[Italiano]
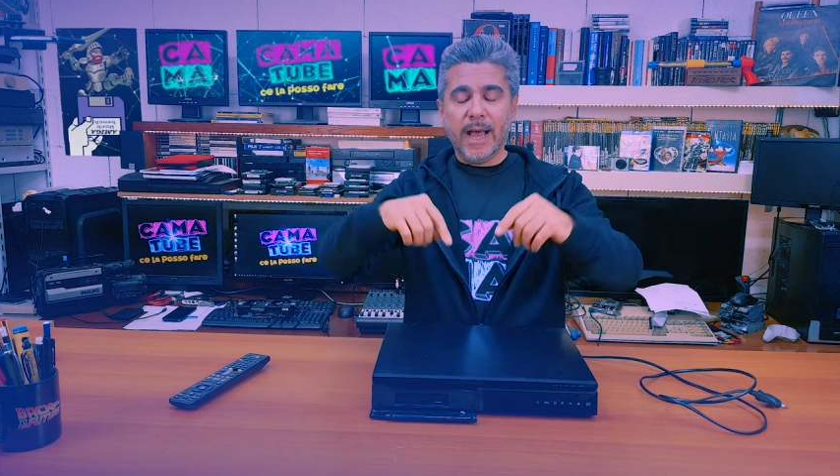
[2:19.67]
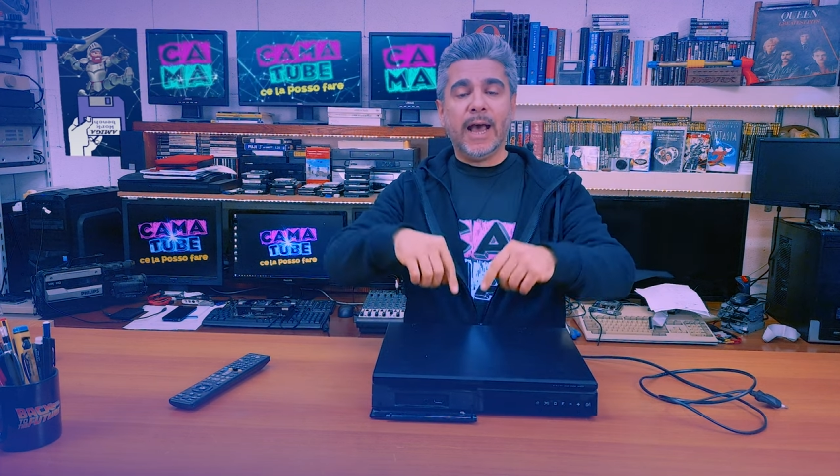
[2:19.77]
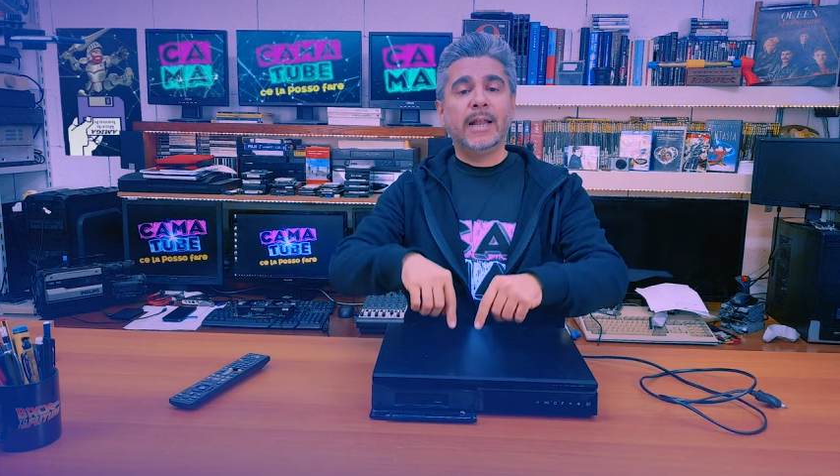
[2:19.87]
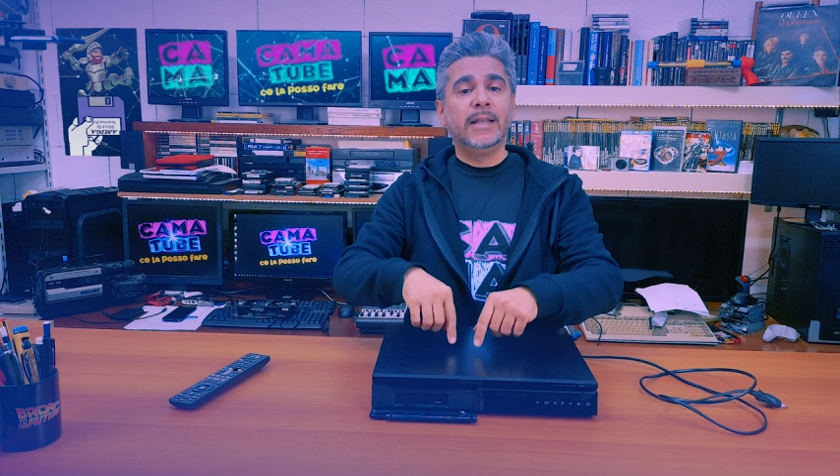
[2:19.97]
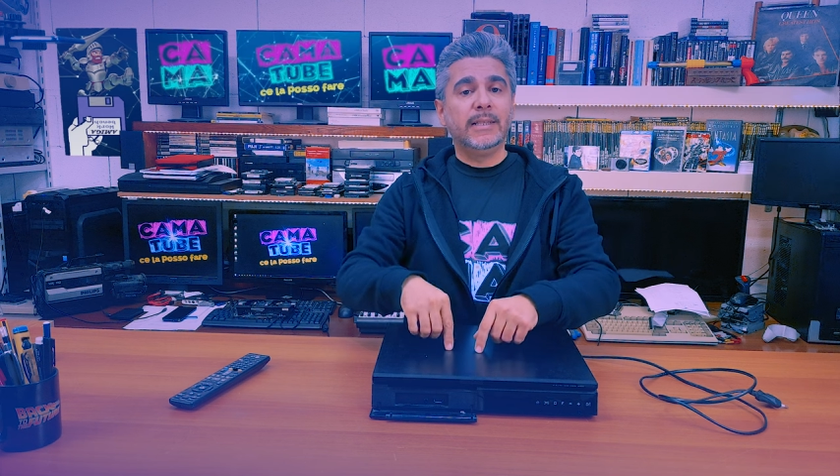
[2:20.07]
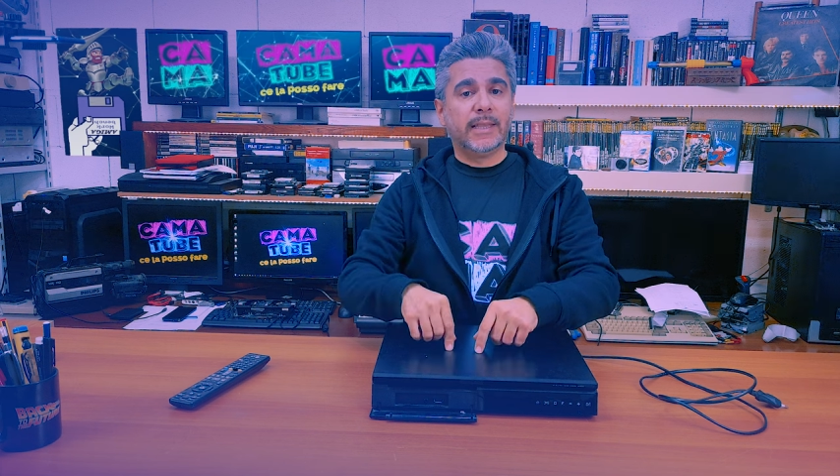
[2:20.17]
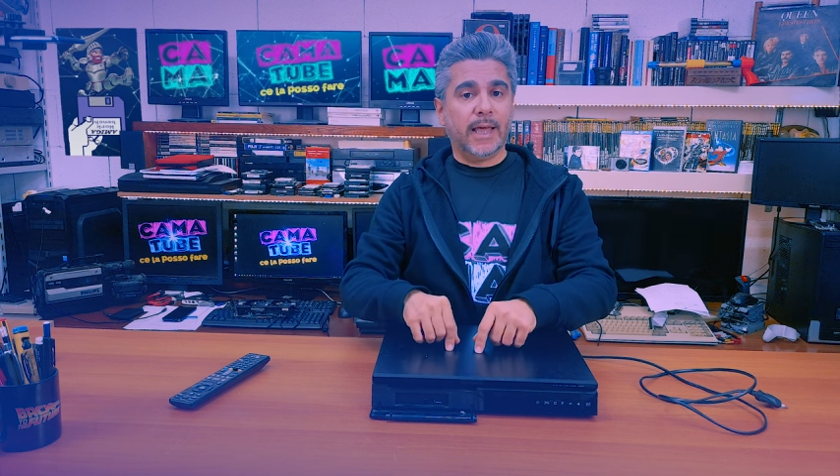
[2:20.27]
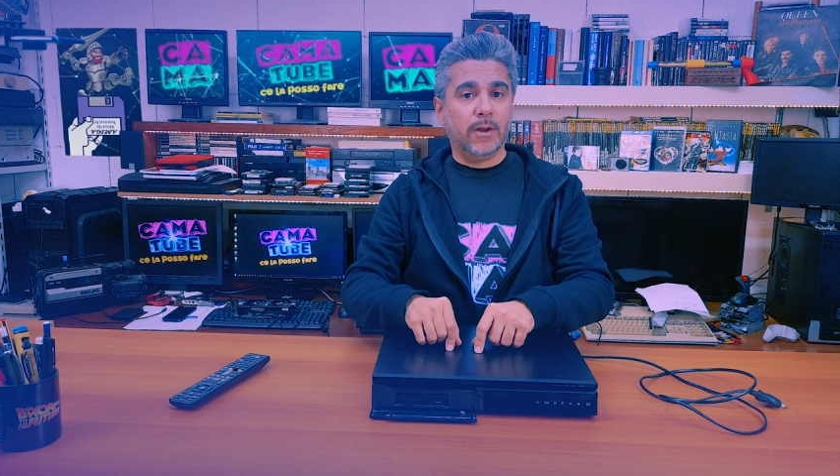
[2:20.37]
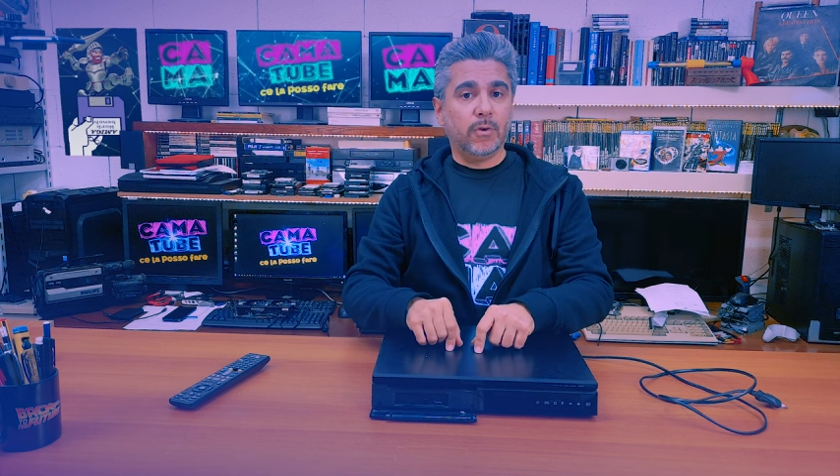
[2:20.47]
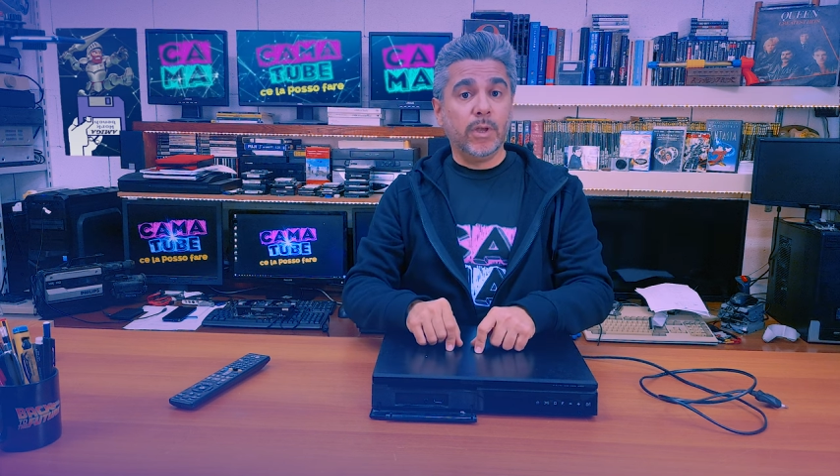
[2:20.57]

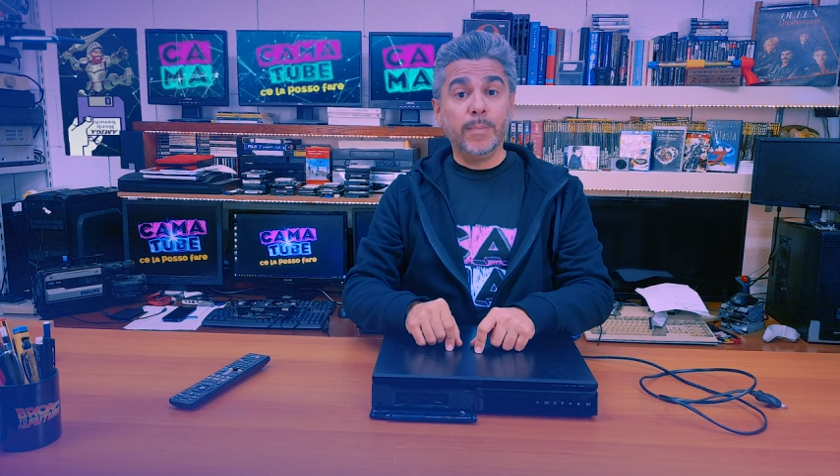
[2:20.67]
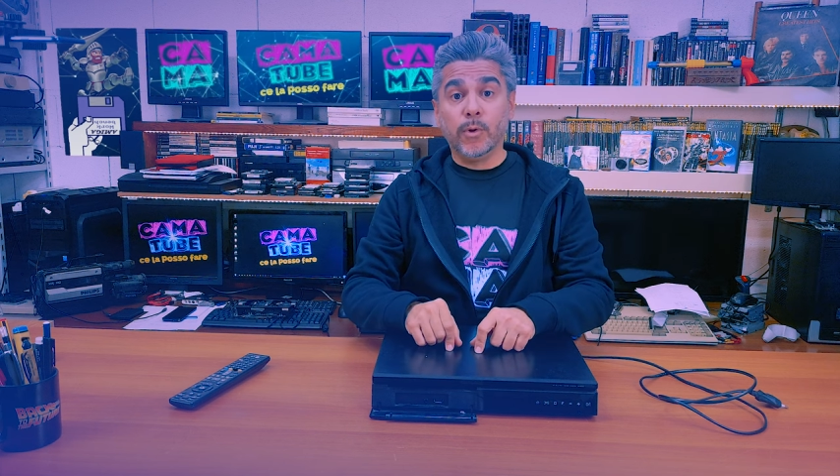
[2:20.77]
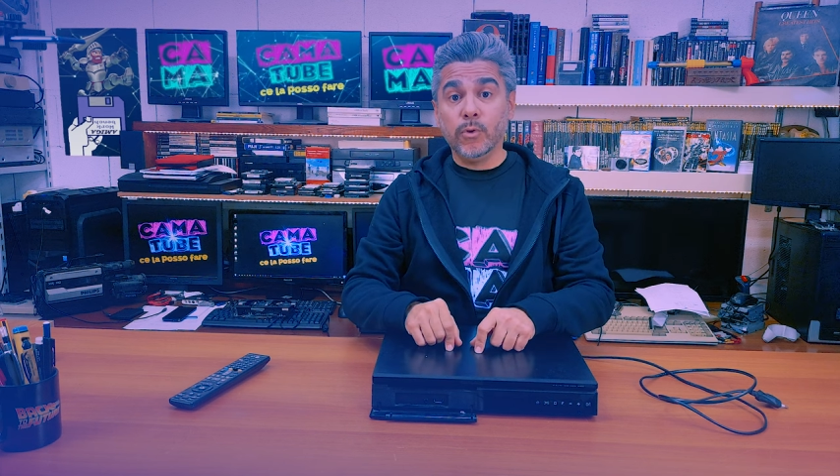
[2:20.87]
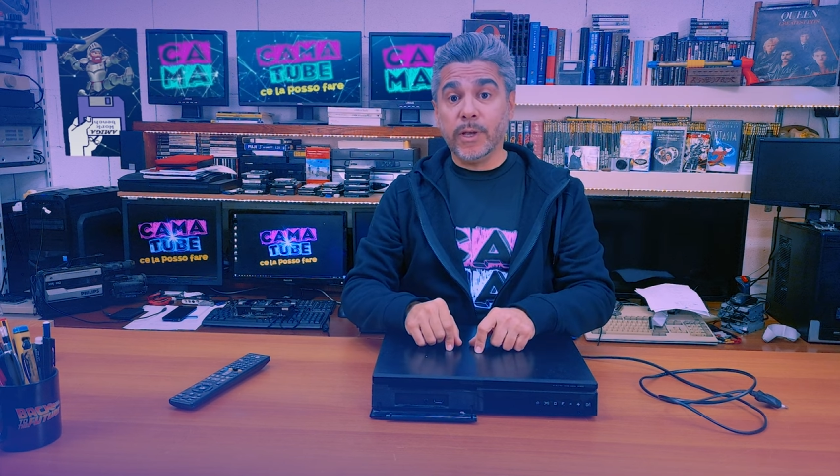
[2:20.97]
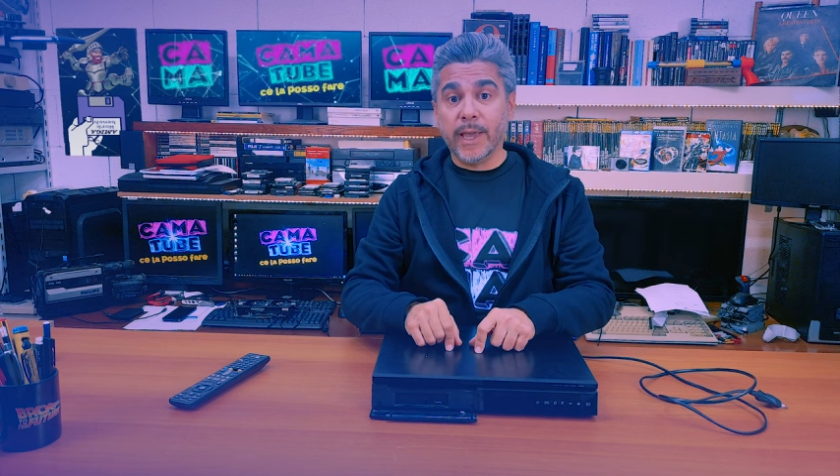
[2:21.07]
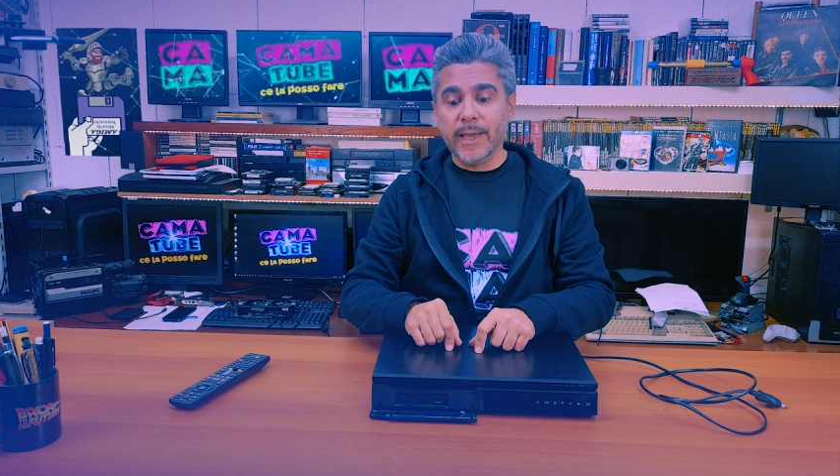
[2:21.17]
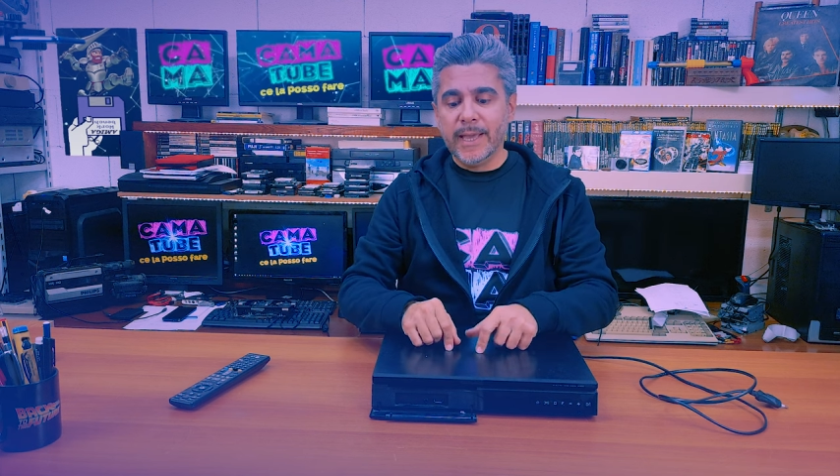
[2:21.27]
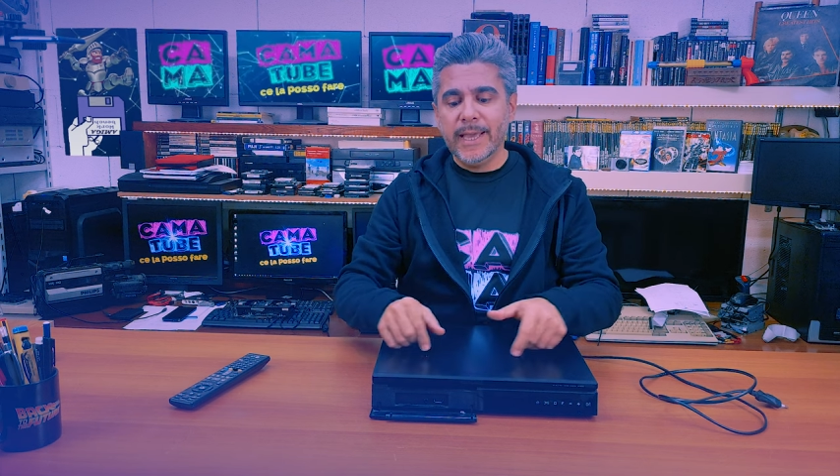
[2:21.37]
all'interno in modo che